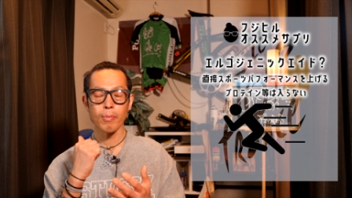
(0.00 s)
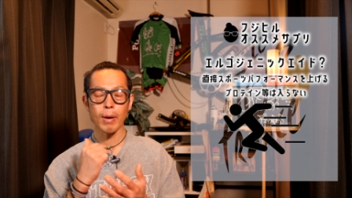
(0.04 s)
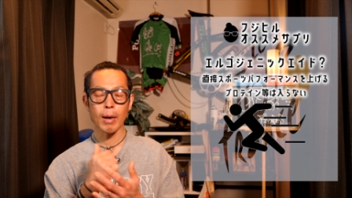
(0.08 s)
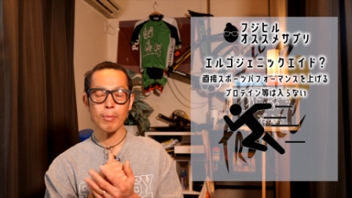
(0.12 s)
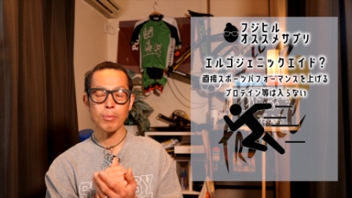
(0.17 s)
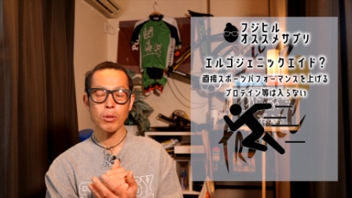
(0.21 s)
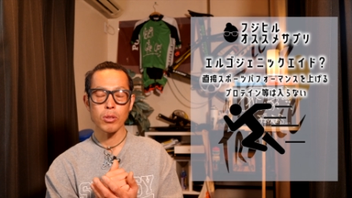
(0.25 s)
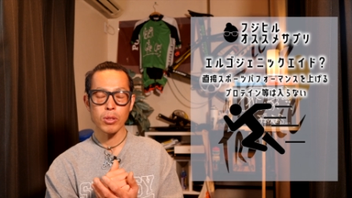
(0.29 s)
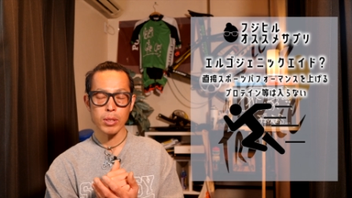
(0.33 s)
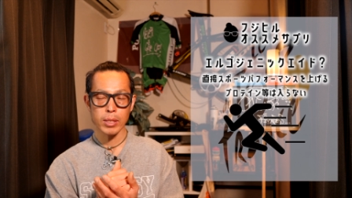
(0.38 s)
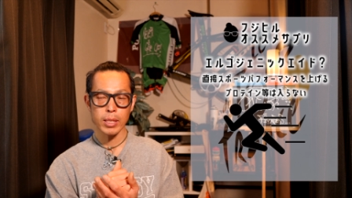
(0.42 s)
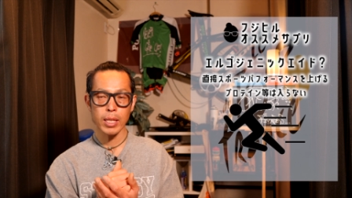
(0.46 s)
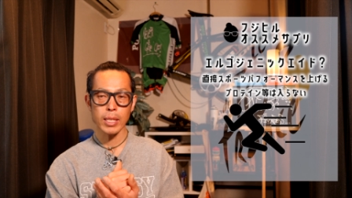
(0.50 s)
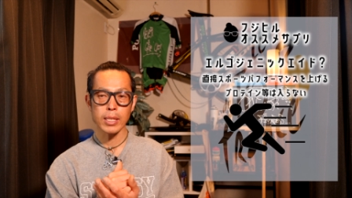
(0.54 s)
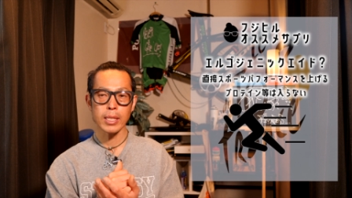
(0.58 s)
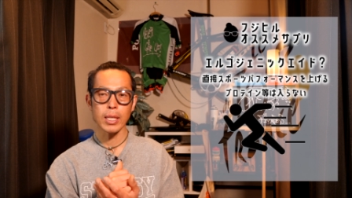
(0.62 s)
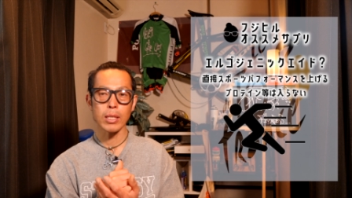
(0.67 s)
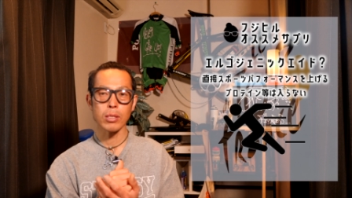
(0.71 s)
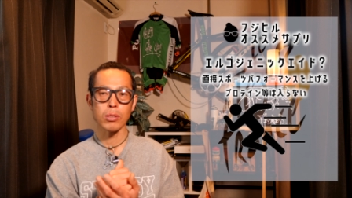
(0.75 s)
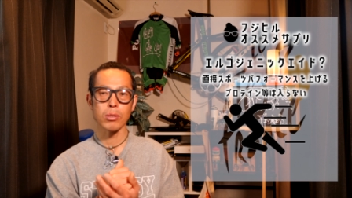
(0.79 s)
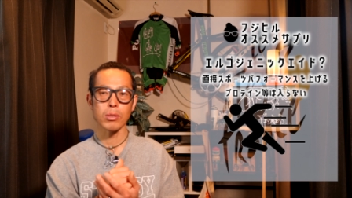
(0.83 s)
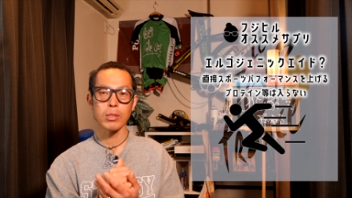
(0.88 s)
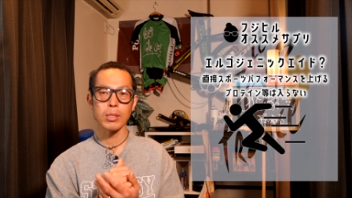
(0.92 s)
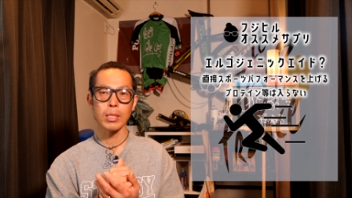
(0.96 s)
を守って
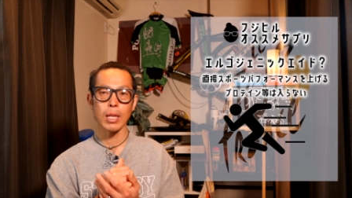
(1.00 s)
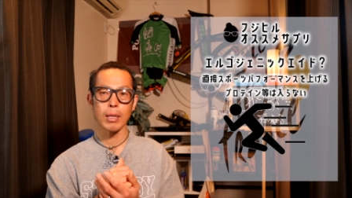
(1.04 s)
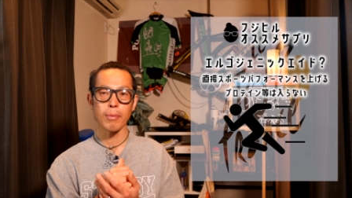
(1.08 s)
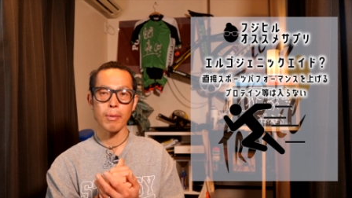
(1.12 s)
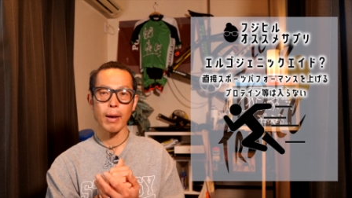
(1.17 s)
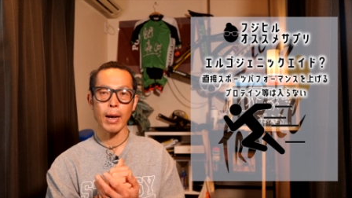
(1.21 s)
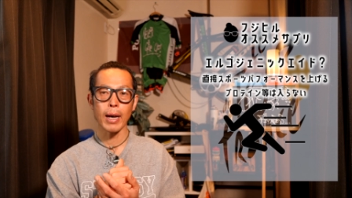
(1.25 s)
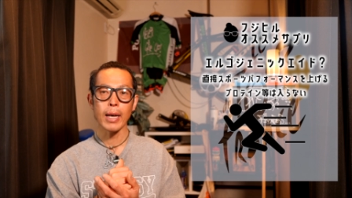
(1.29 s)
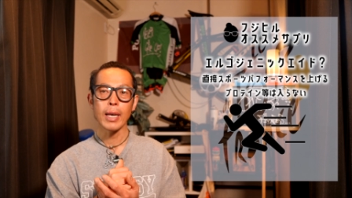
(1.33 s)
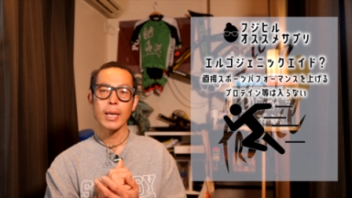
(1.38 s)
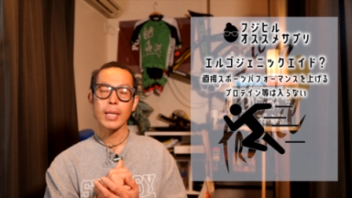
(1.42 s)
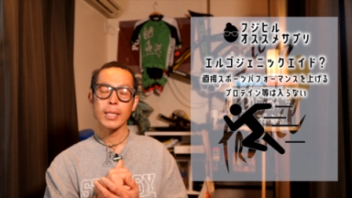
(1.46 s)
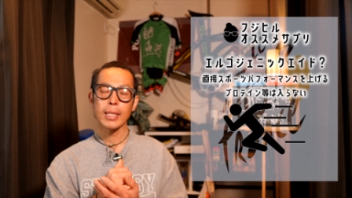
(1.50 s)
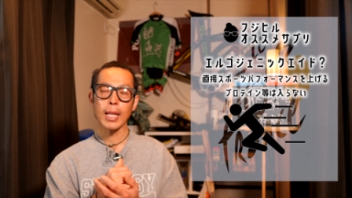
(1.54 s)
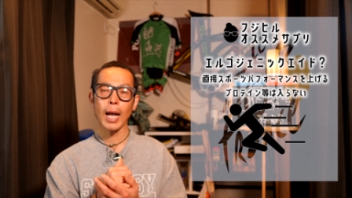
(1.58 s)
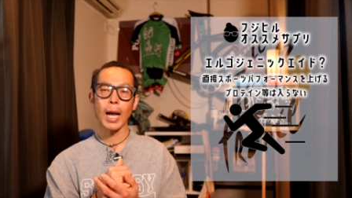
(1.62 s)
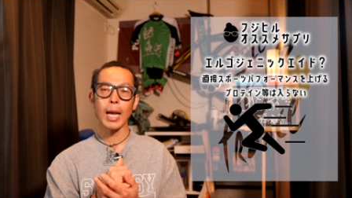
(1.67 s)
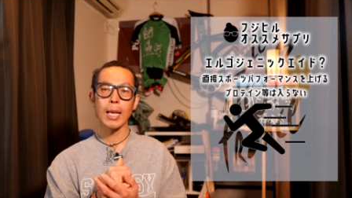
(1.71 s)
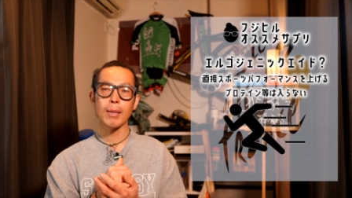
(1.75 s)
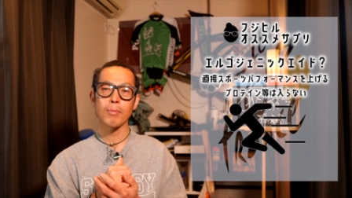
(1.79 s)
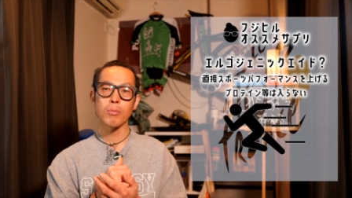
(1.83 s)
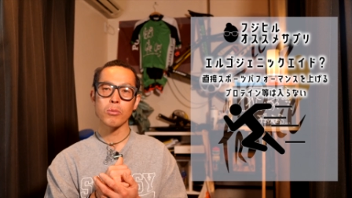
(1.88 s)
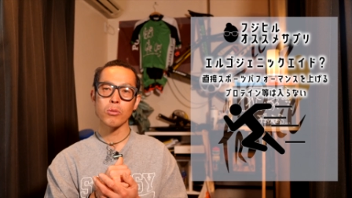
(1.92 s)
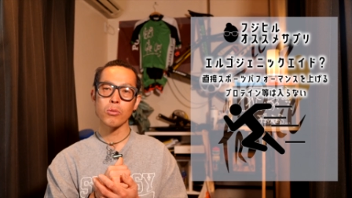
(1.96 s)
摂取すれば
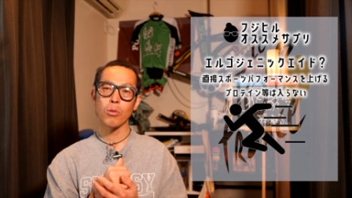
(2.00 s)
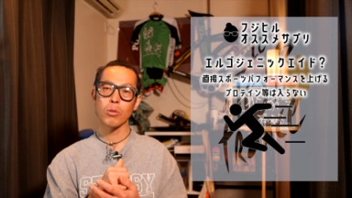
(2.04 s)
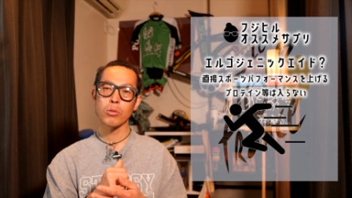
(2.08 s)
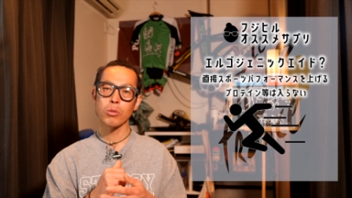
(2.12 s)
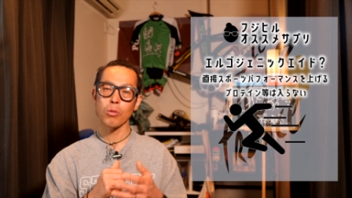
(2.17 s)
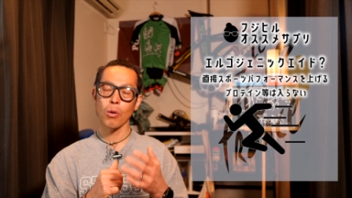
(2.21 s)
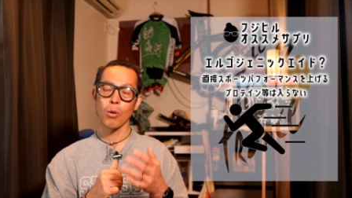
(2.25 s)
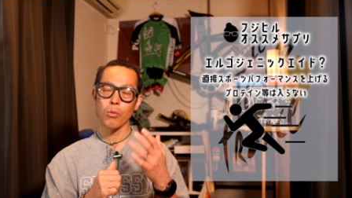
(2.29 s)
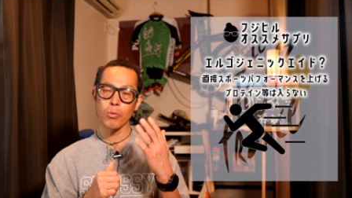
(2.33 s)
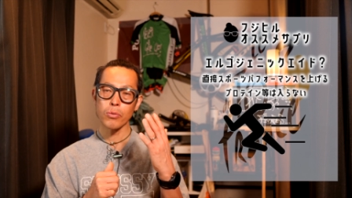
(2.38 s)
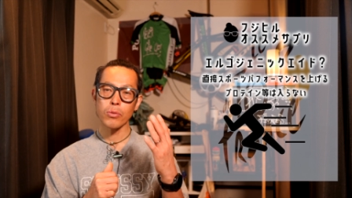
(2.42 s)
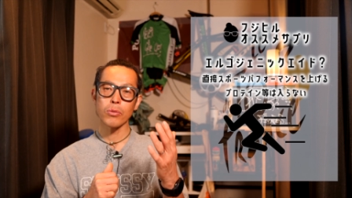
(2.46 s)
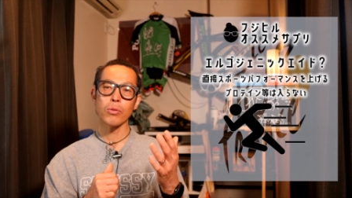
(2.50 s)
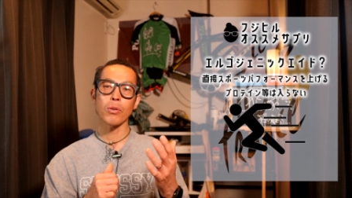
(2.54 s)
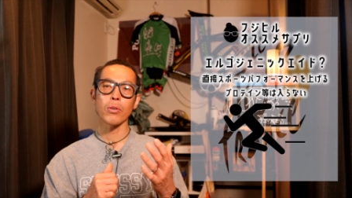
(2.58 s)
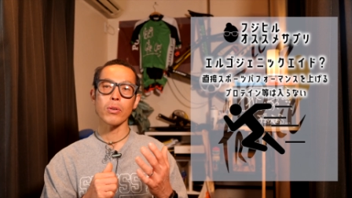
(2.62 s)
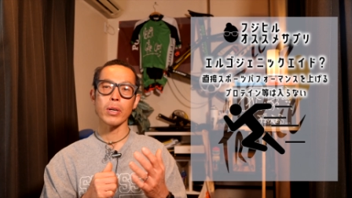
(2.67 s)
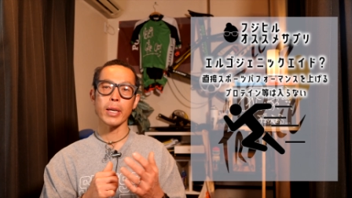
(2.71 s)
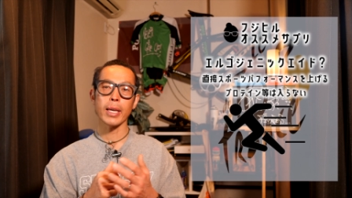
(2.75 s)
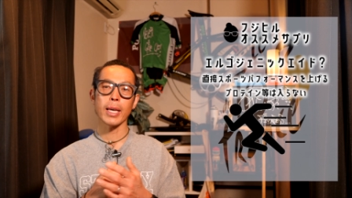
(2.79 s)
タイムをどんどん、